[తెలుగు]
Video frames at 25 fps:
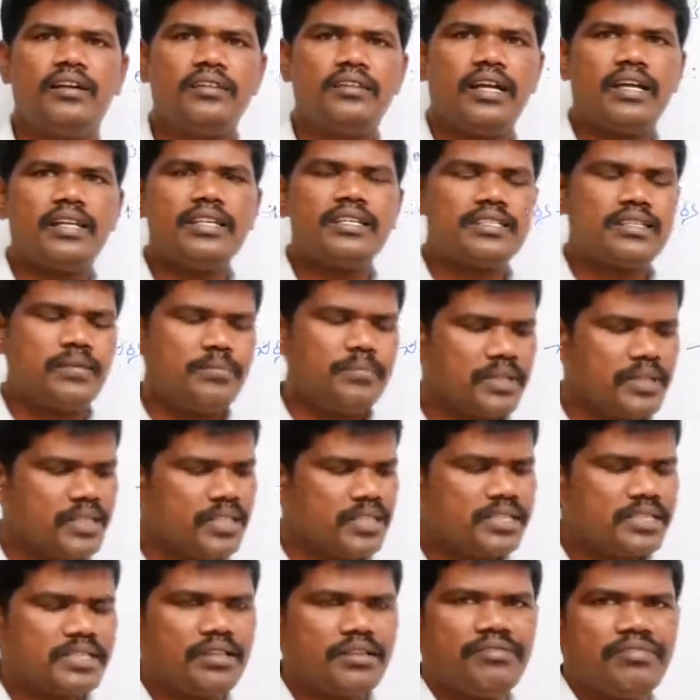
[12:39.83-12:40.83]
దానికి
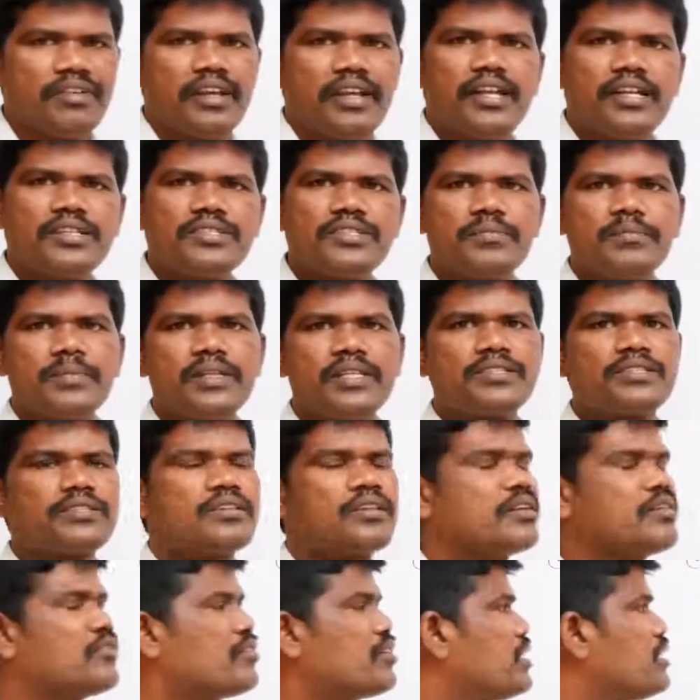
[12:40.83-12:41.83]
సంబంధించిన ఫైనాన్స్
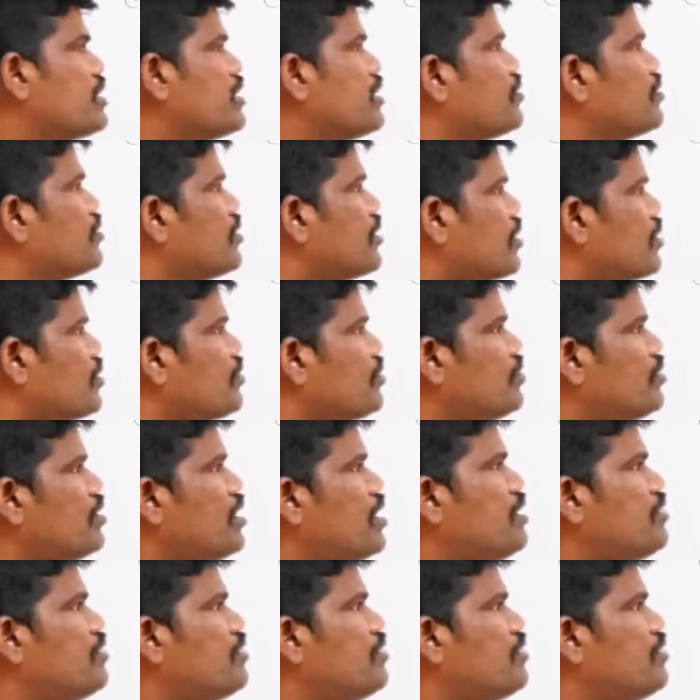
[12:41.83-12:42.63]
మినిస్టర్ ఎవరైతే ఉన్నారో